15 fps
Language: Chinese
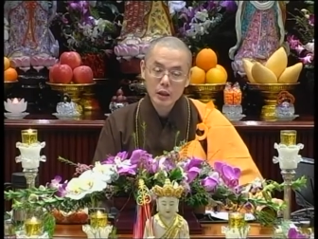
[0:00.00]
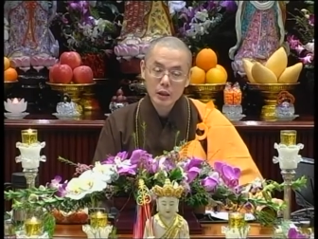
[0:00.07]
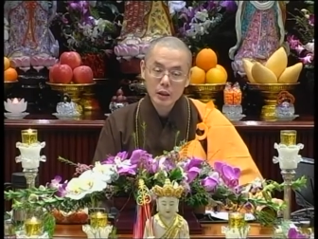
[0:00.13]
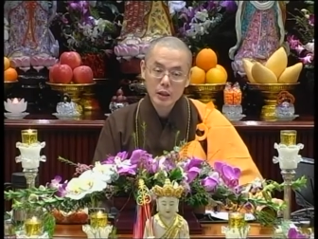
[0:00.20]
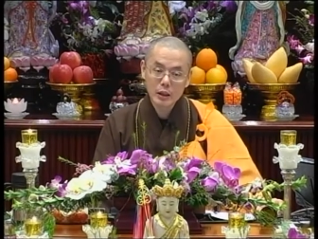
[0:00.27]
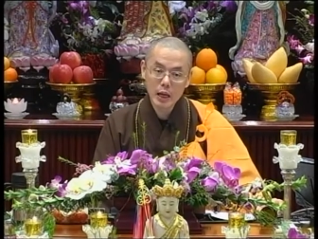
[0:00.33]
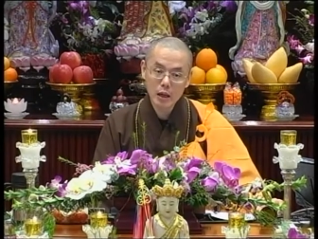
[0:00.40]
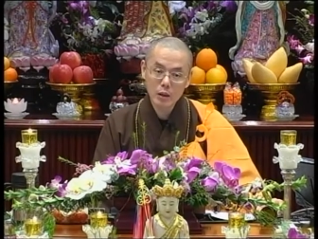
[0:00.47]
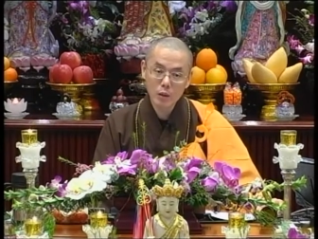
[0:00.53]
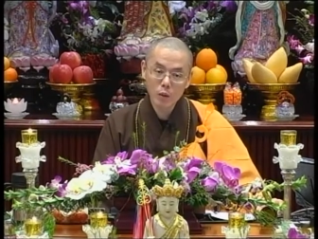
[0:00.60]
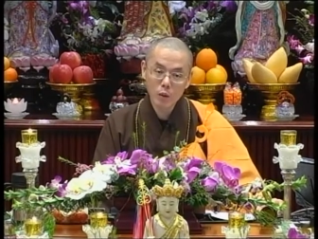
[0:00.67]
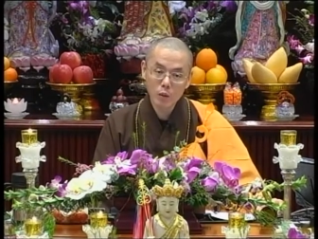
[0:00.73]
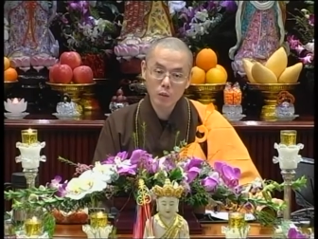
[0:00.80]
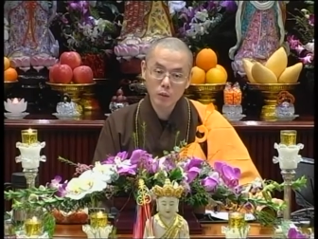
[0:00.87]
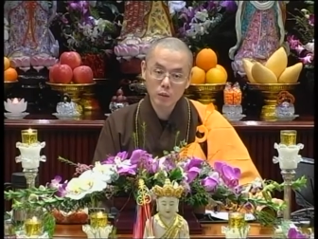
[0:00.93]
上
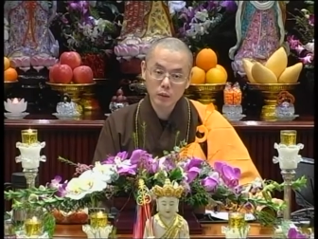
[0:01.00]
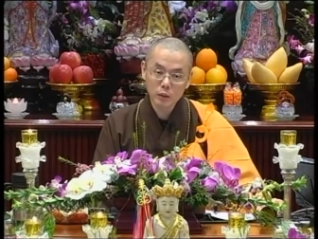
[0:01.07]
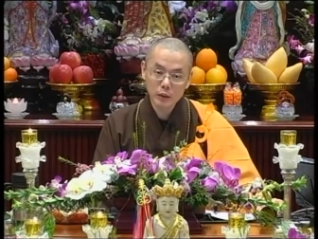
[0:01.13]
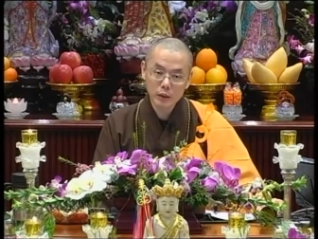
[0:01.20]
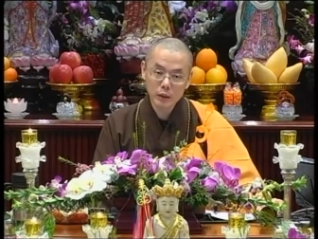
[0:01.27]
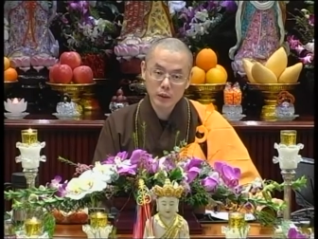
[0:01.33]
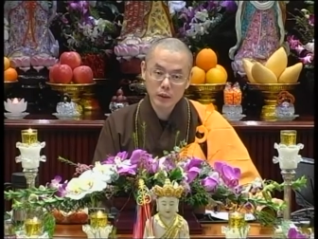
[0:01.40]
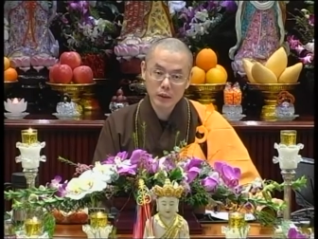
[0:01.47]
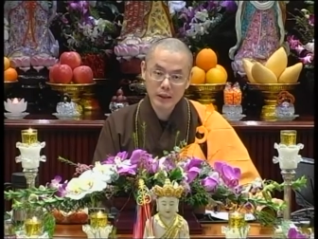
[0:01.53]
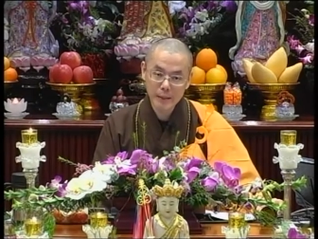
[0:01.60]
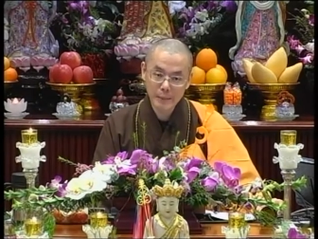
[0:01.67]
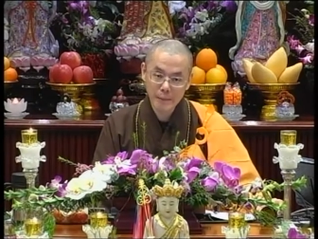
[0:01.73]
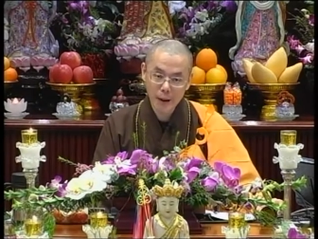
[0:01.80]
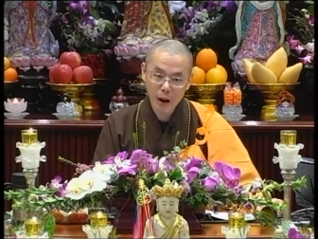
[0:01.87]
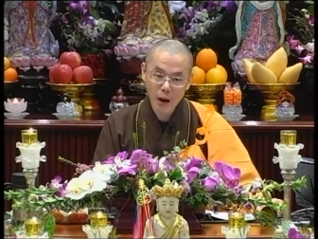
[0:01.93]
供
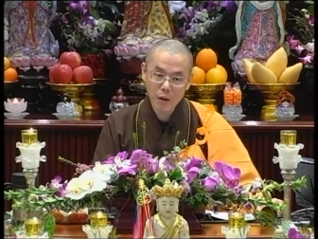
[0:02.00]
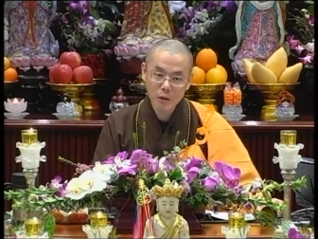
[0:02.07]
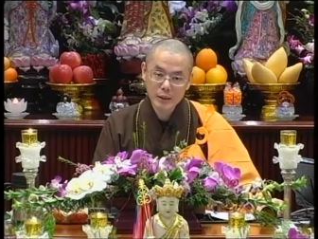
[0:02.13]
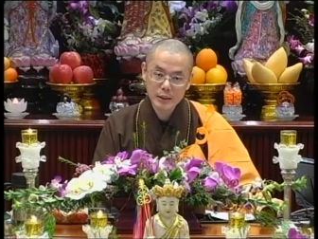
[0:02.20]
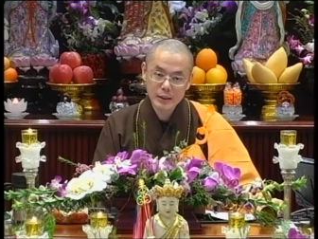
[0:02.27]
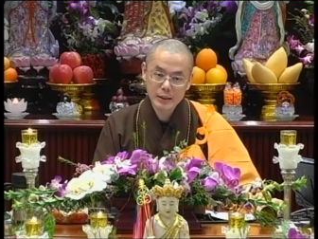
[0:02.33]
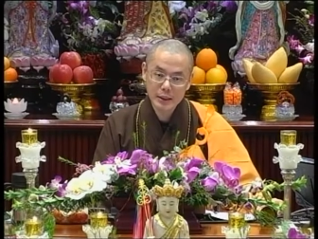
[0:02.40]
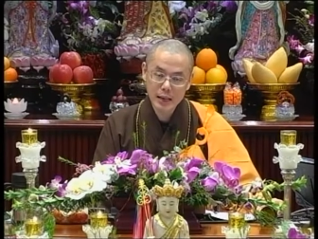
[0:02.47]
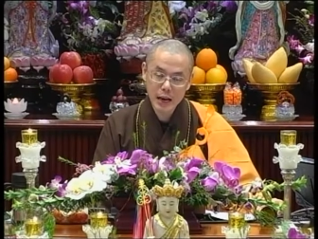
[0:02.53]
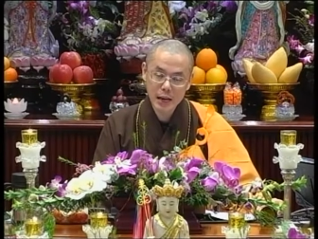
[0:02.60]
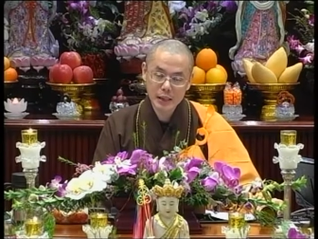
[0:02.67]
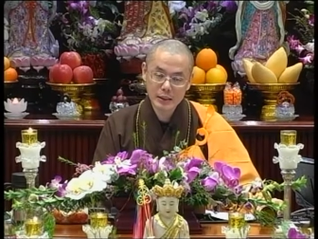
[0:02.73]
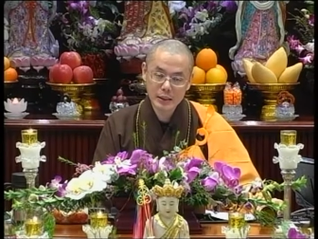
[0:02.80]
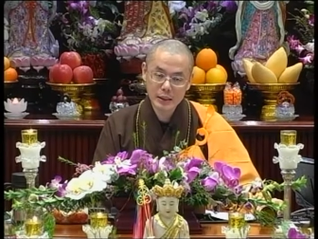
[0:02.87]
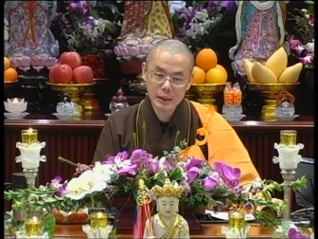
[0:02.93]
三宝，
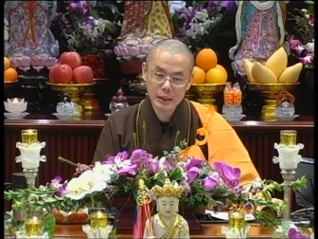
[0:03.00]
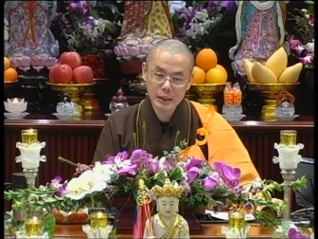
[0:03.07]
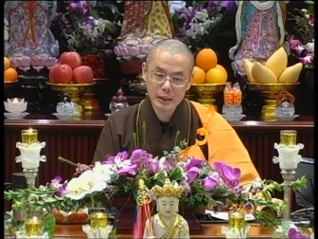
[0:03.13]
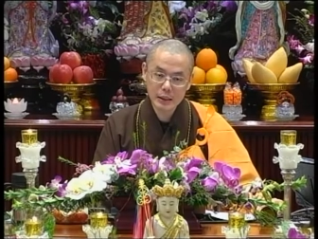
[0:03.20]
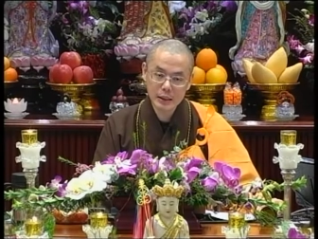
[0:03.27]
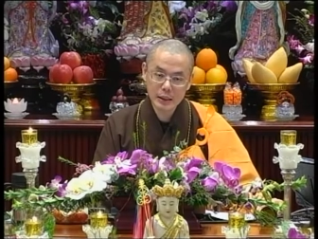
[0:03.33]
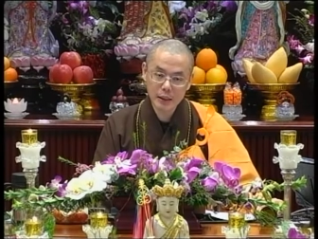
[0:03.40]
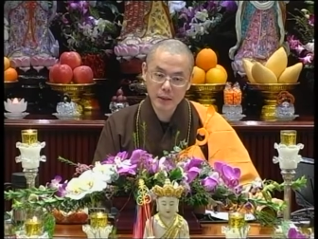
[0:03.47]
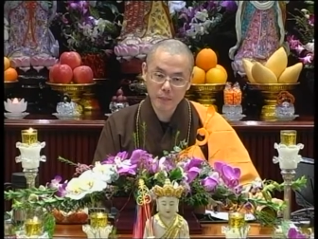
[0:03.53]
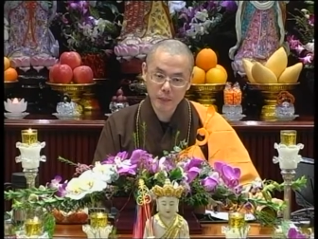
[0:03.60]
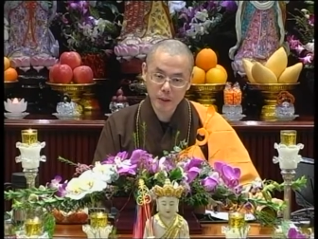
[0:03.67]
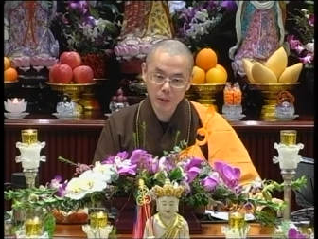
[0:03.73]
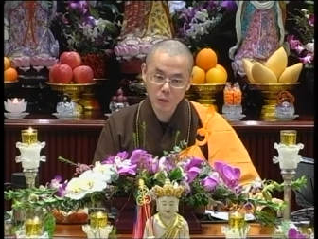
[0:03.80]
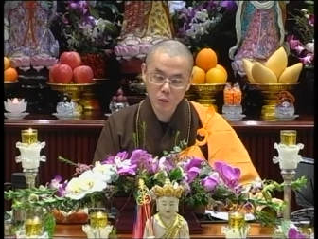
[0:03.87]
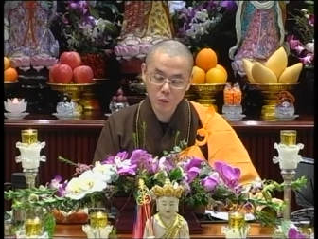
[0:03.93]
下济一切
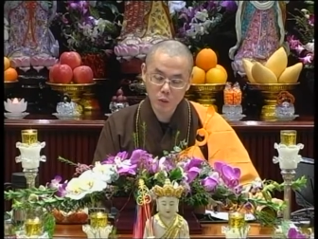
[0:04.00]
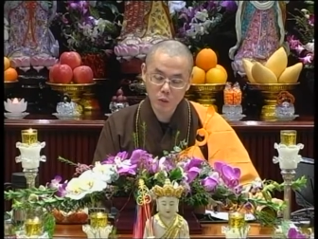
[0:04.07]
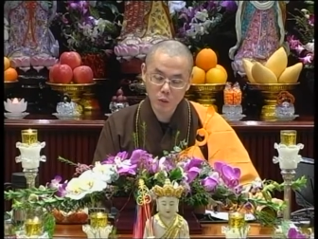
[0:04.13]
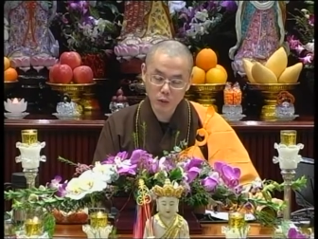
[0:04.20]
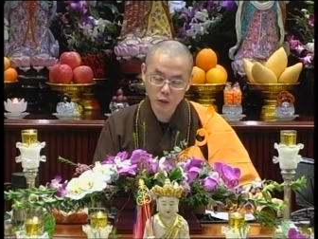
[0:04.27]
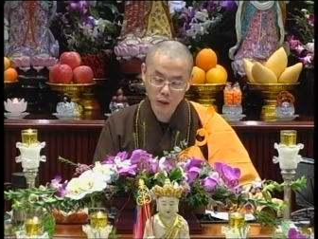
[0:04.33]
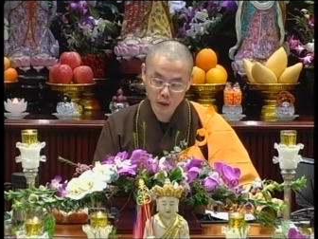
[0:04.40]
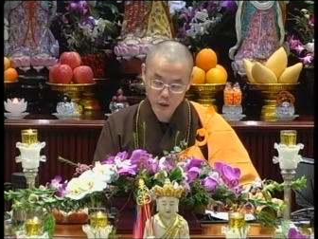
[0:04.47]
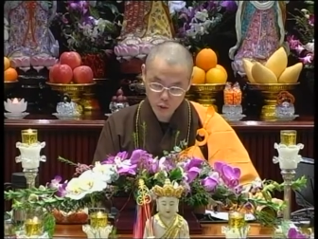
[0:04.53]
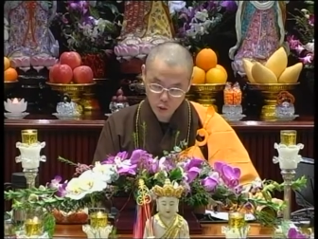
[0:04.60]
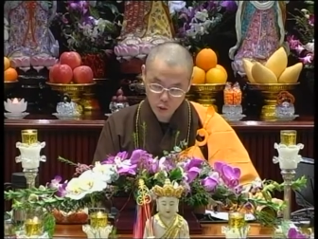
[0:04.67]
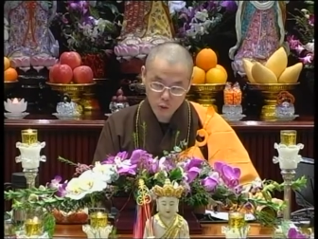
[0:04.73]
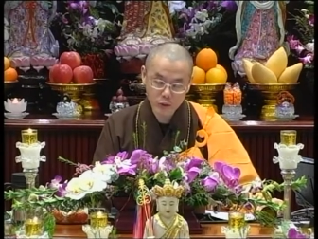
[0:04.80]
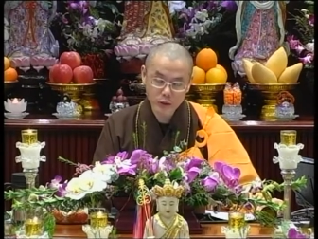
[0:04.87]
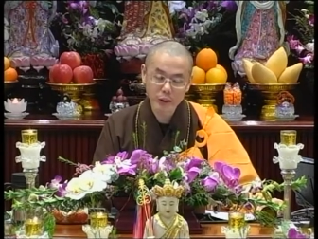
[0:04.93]
贫苦的
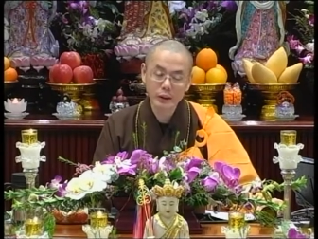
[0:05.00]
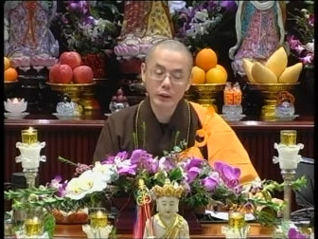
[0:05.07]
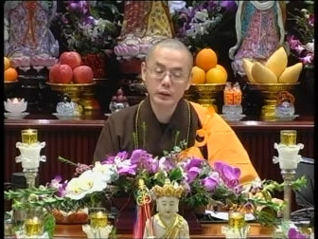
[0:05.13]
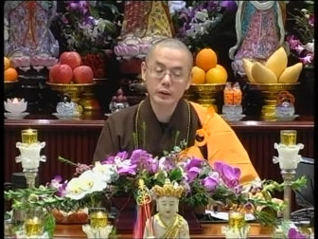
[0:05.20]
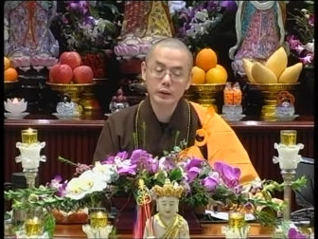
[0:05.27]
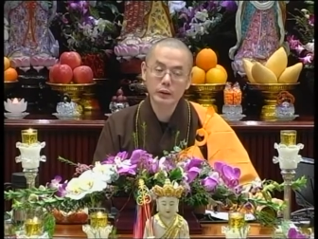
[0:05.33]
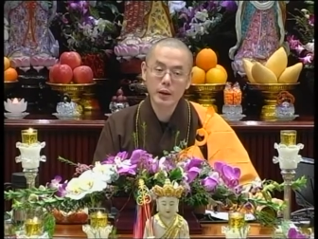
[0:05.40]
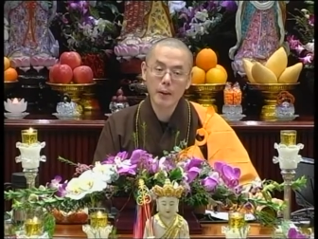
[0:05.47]
众生，